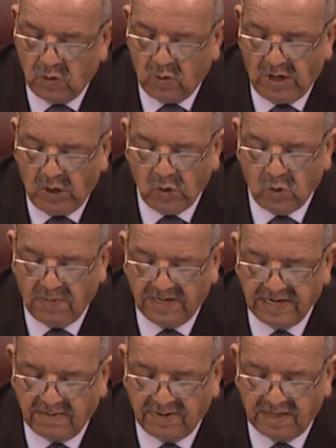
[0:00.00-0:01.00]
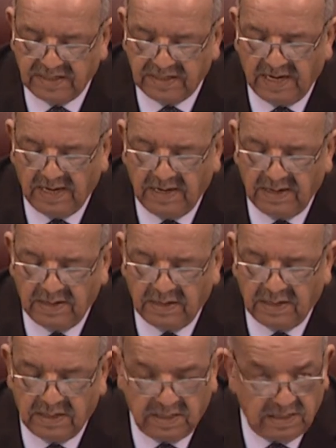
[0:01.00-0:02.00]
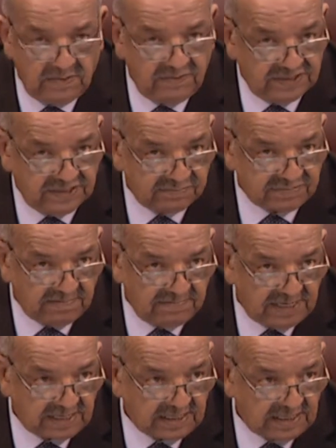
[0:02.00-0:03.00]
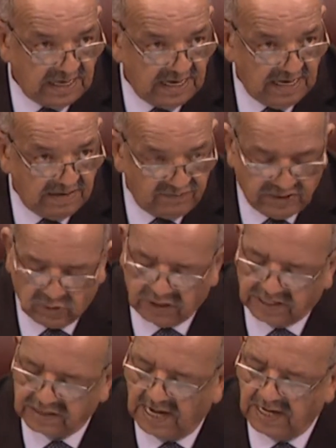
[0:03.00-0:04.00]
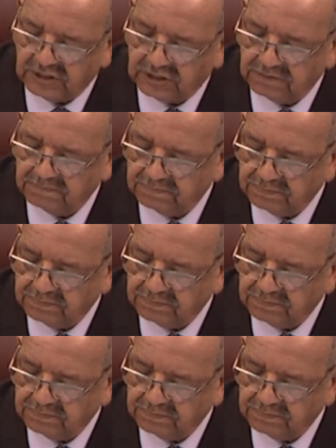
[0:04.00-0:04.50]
والحكومة اليابانية في سبتمبر 2013